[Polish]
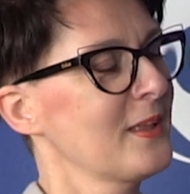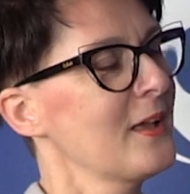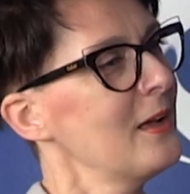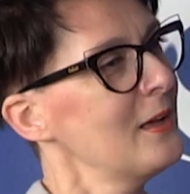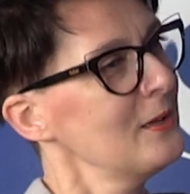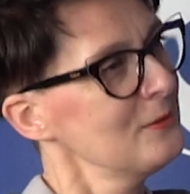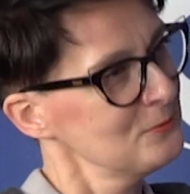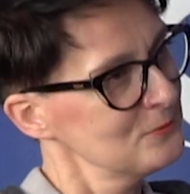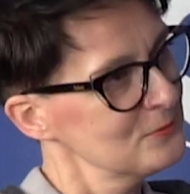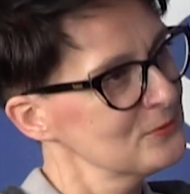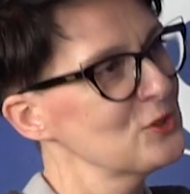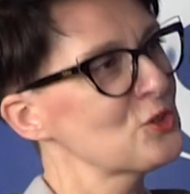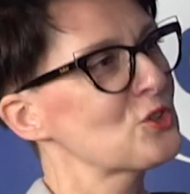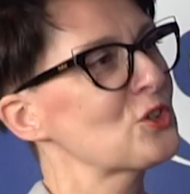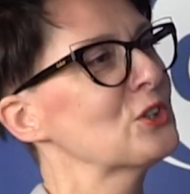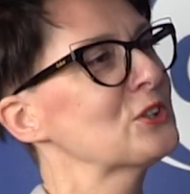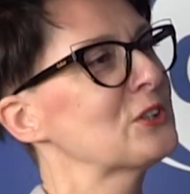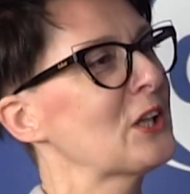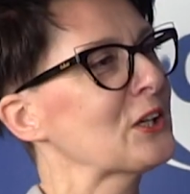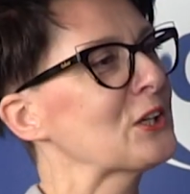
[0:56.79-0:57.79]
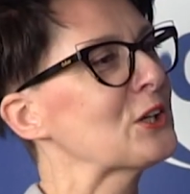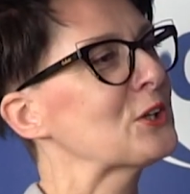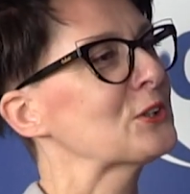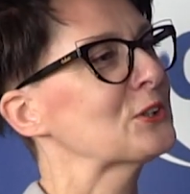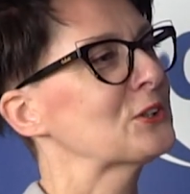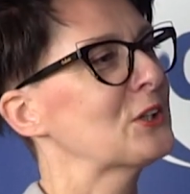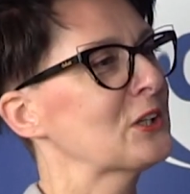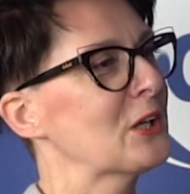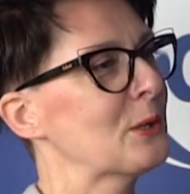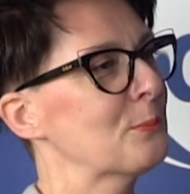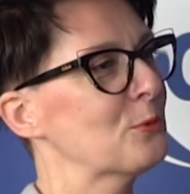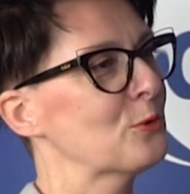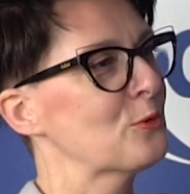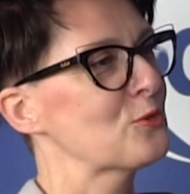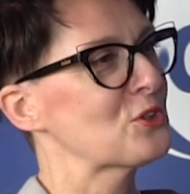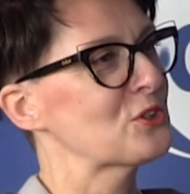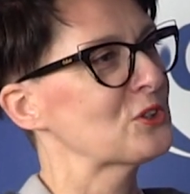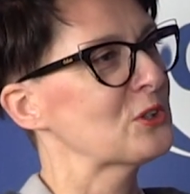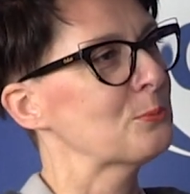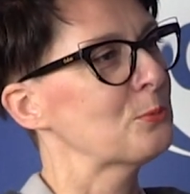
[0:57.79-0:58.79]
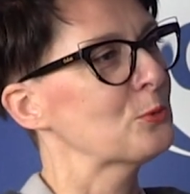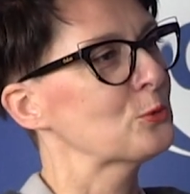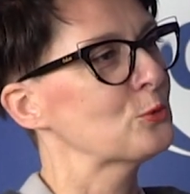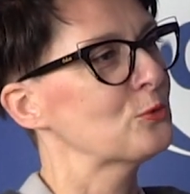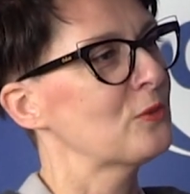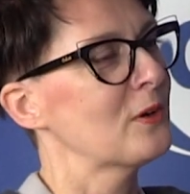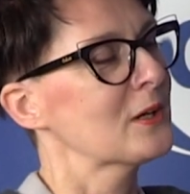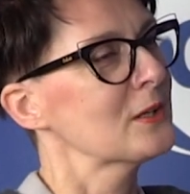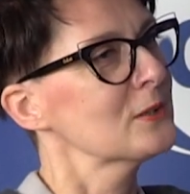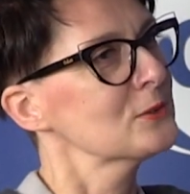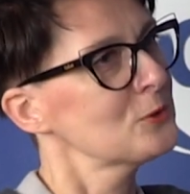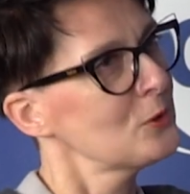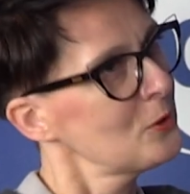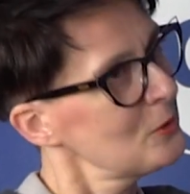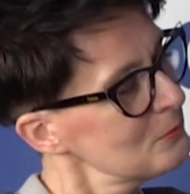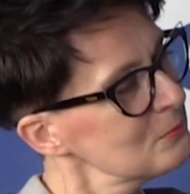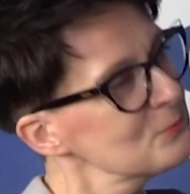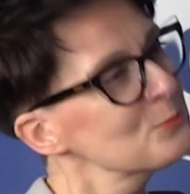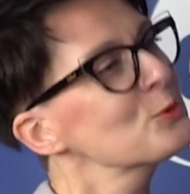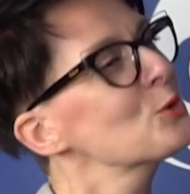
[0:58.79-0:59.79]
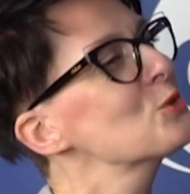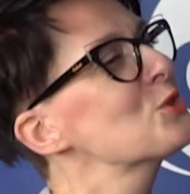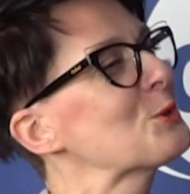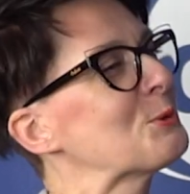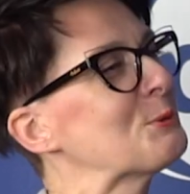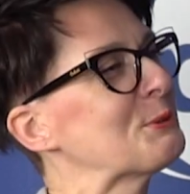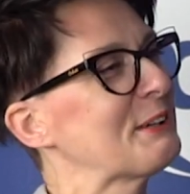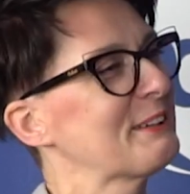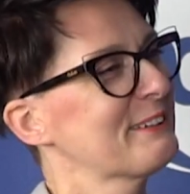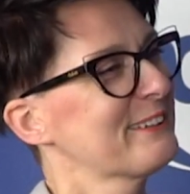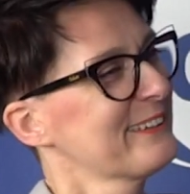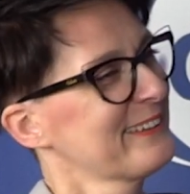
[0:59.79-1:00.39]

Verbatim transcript: A jeżeli takie kryteria były wzięte pod uwagę, to, to dziękuję.